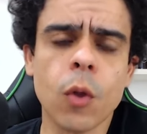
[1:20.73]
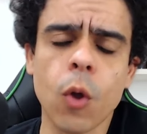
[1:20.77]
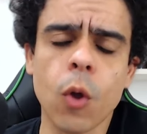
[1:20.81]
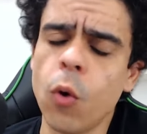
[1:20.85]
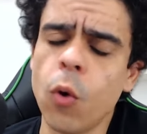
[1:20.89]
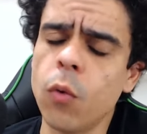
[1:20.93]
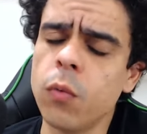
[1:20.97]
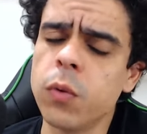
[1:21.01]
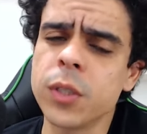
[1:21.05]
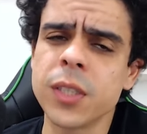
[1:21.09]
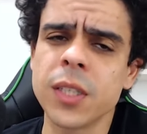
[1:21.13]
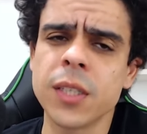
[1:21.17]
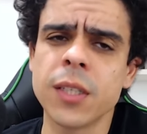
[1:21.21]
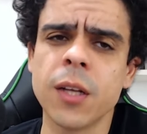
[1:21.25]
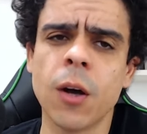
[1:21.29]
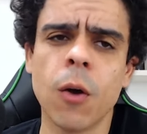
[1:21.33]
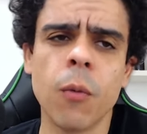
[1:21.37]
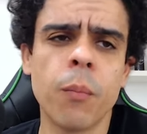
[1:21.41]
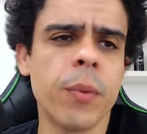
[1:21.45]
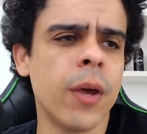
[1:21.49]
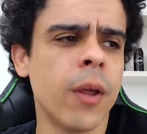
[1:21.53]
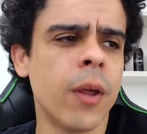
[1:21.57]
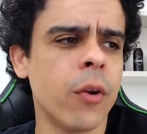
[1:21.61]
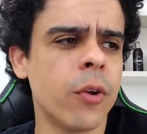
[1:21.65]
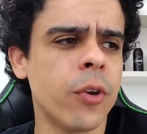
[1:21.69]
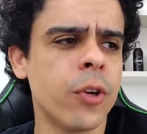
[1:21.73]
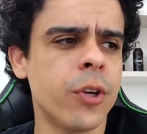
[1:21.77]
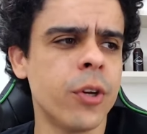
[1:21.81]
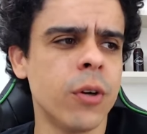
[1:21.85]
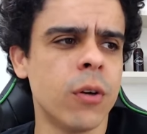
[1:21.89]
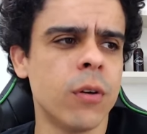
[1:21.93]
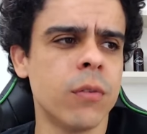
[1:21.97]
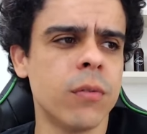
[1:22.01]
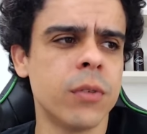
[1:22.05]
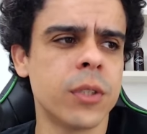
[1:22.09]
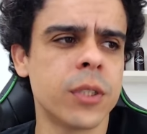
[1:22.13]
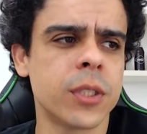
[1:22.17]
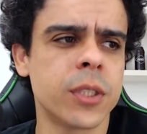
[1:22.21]
Ou você dá o pênalti
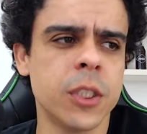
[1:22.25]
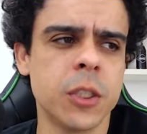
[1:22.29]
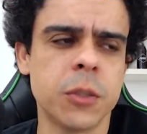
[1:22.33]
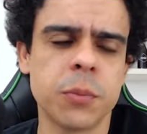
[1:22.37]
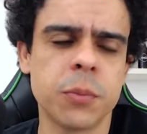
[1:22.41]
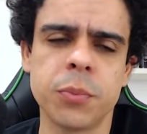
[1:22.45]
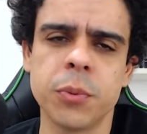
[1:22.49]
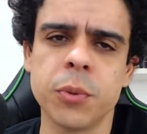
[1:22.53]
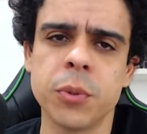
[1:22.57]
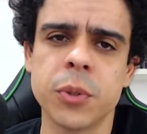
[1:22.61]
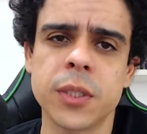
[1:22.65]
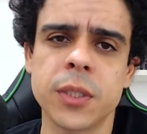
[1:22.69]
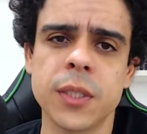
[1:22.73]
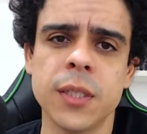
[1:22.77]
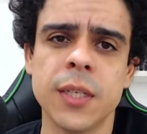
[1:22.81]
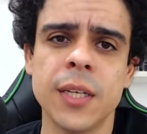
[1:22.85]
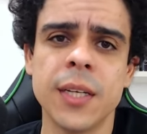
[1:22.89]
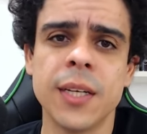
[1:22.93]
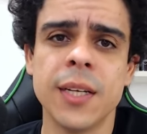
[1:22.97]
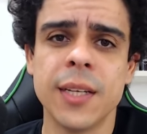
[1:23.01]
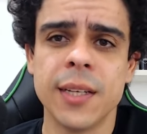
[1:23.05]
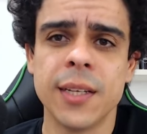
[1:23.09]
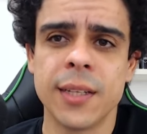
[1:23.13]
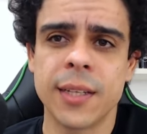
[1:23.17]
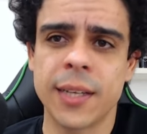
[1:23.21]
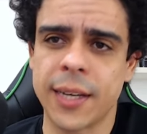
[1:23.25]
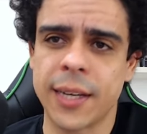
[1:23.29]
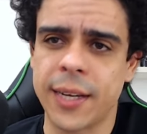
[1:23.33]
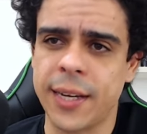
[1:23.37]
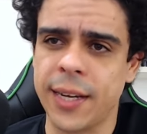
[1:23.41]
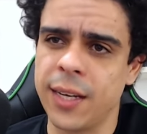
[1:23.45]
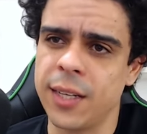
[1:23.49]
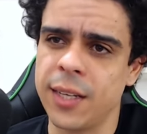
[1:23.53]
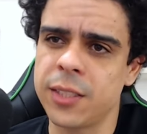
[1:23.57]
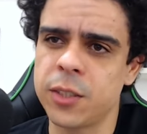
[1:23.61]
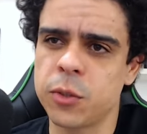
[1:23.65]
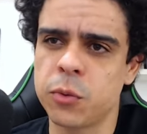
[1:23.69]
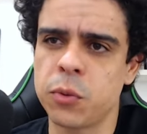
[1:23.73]
ou você expulsa
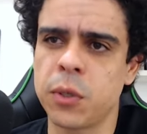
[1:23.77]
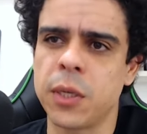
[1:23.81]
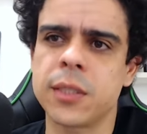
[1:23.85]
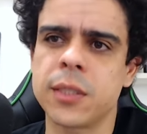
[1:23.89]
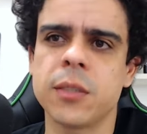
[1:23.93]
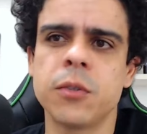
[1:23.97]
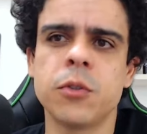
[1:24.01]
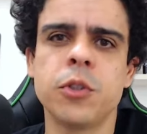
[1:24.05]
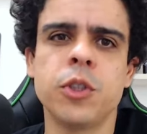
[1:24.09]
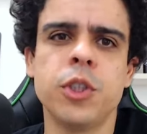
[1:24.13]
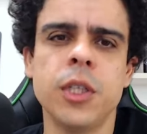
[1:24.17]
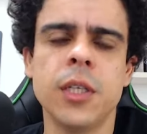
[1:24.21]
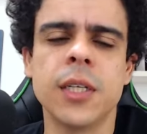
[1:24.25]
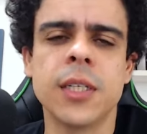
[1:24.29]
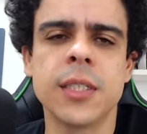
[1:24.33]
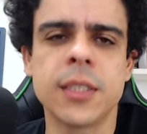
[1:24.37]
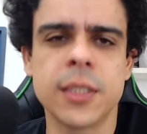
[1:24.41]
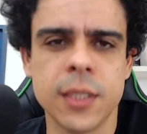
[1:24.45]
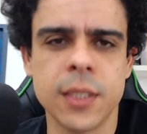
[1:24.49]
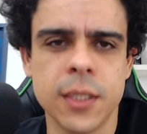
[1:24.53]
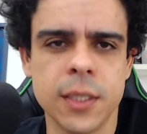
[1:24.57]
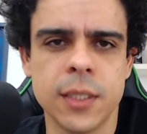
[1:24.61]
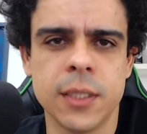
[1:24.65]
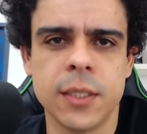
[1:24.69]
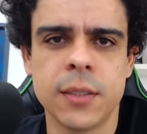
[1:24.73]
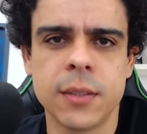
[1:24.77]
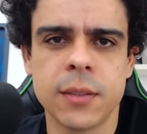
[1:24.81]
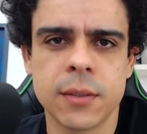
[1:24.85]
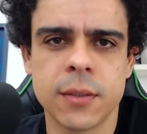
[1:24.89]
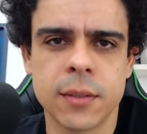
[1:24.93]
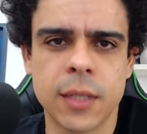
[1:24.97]
naquela situação de lance ali.